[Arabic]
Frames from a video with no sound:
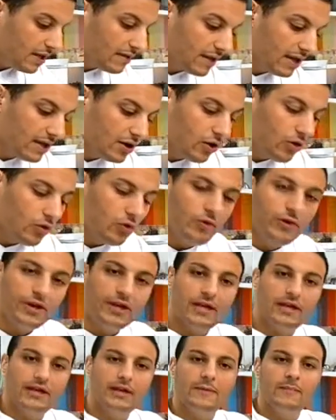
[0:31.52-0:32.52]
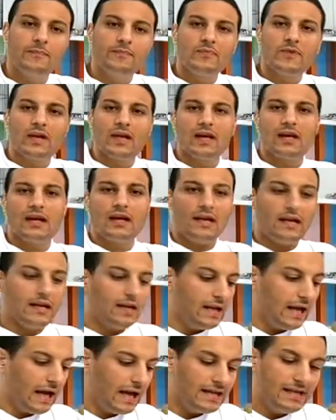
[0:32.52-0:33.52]
حطينا هون
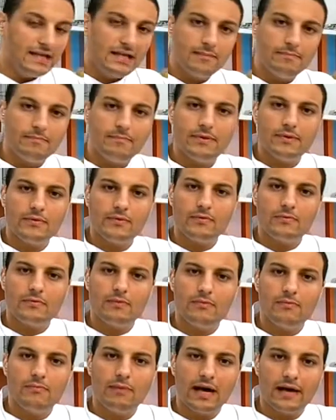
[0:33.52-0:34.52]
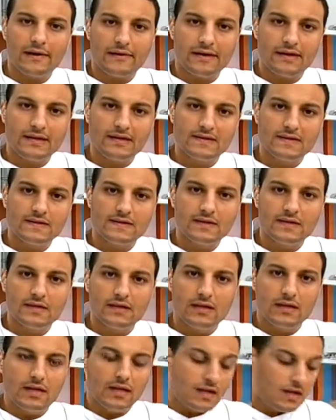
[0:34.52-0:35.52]
الحليب مع الرز
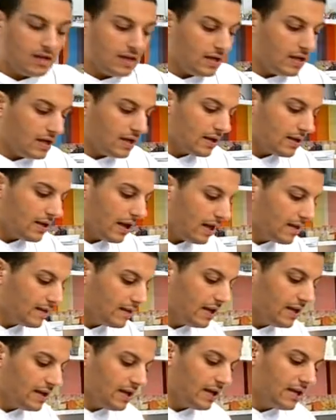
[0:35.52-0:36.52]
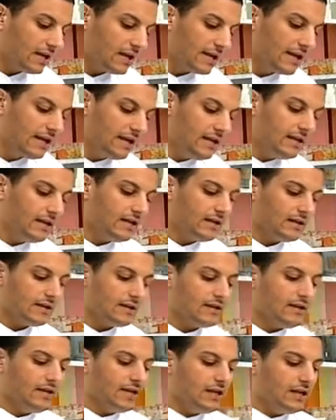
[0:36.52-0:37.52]
حطينا لكل
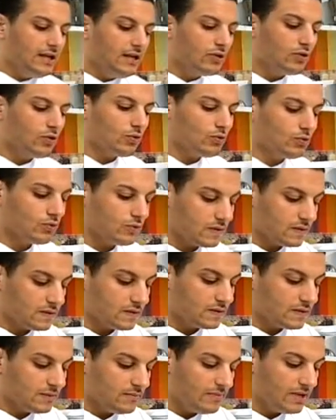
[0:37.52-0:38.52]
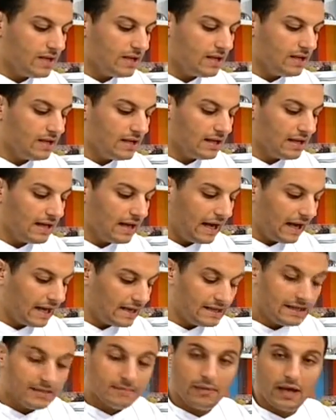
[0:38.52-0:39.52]
2 لتر ونص من
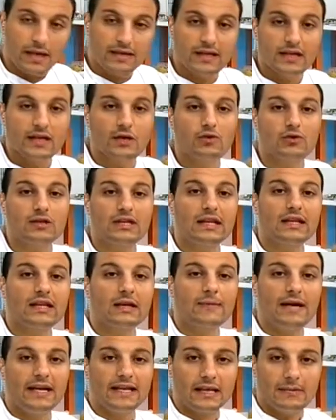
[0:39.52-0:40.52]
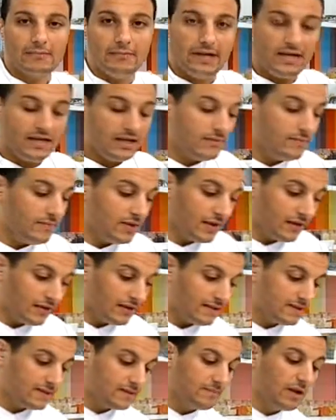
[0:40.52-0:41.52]
الحليب حطينا لهم 3 ارباع الكبايه من
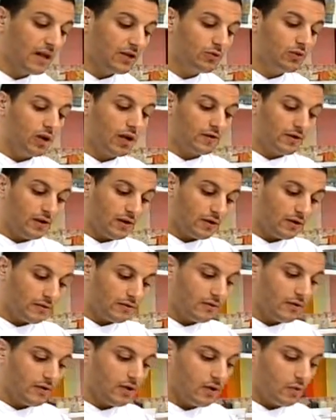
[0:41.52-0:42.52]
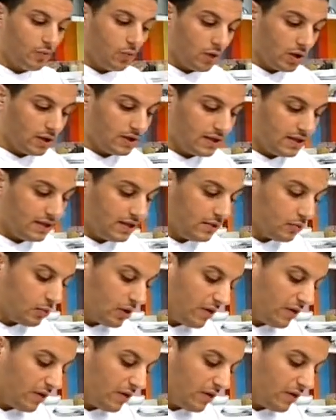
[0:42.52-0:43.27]
الرز بعدهم على نار واطيه